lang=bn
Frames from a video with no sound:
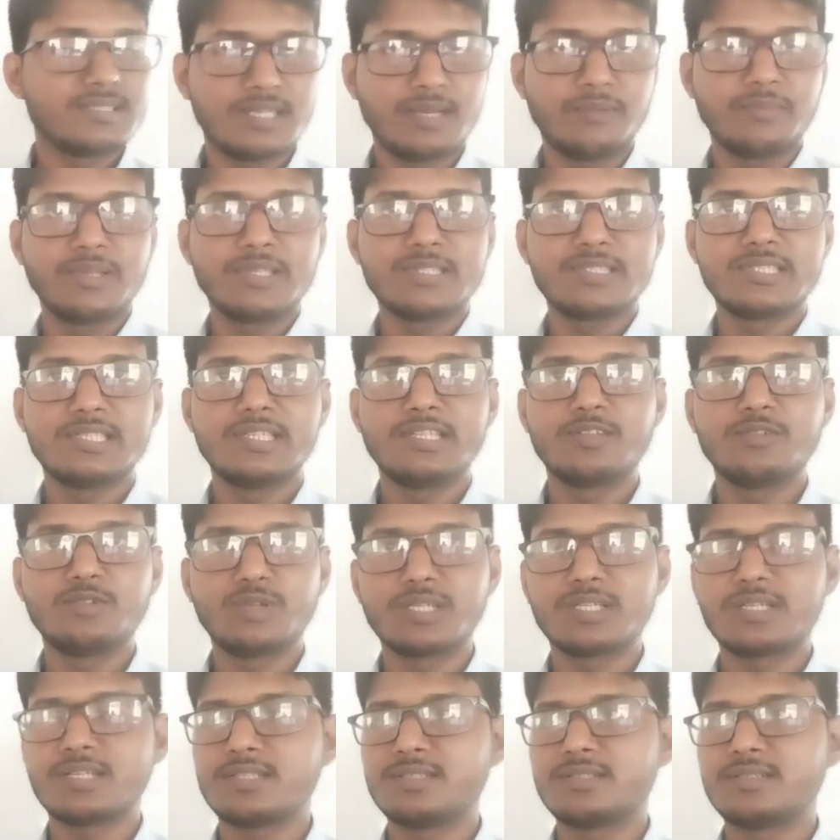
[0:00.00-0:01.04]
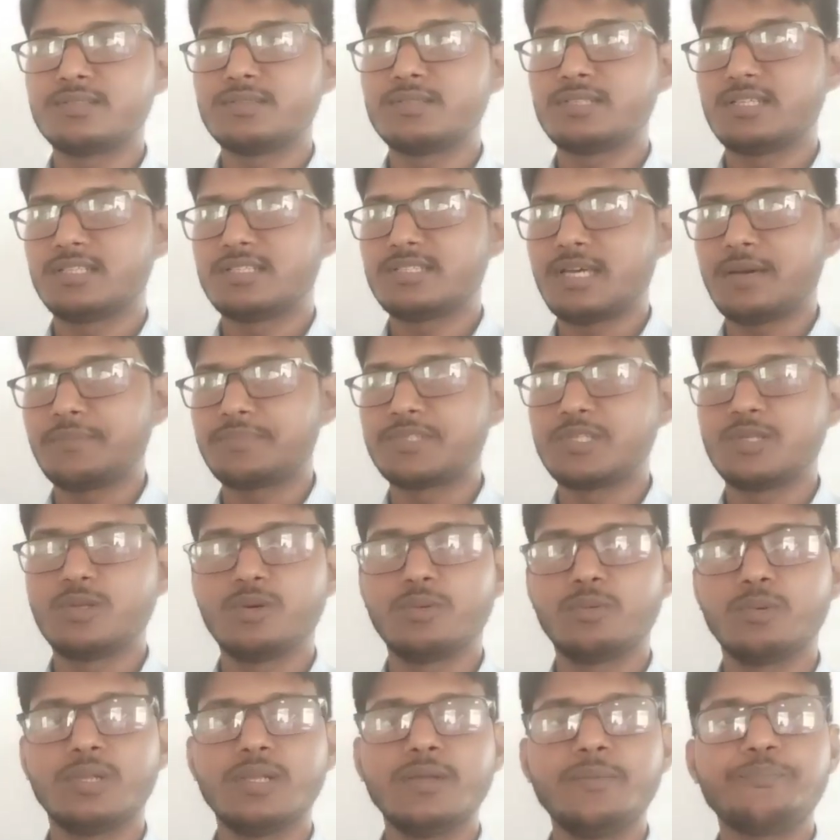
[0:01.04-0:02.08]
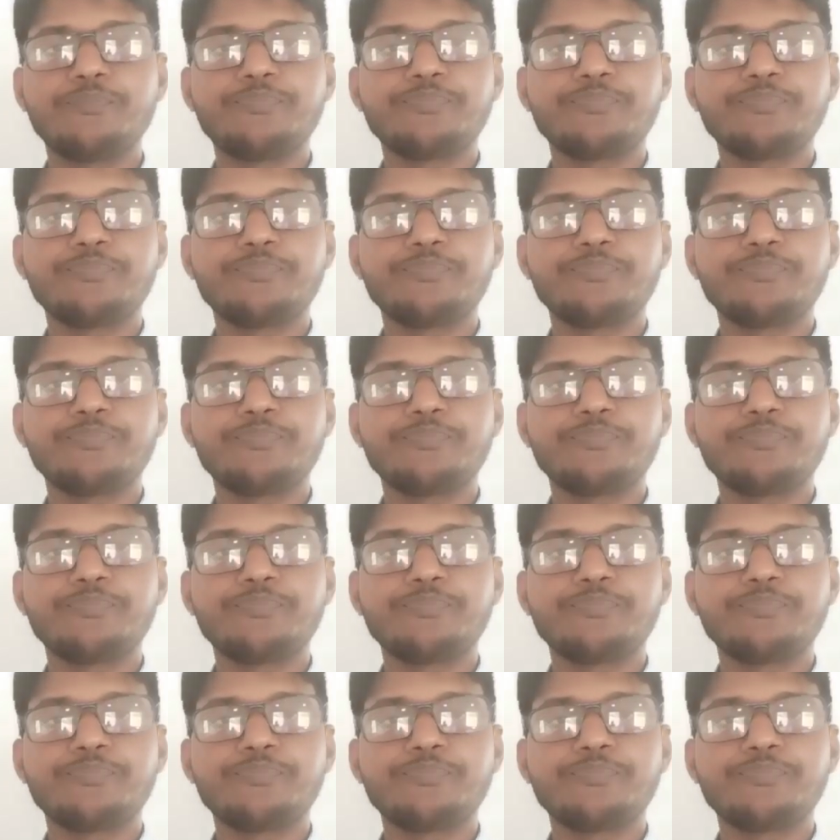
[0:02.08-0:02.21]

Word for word: সামলাচ্ছিলেন অনেকটা চাপ ছিল বলে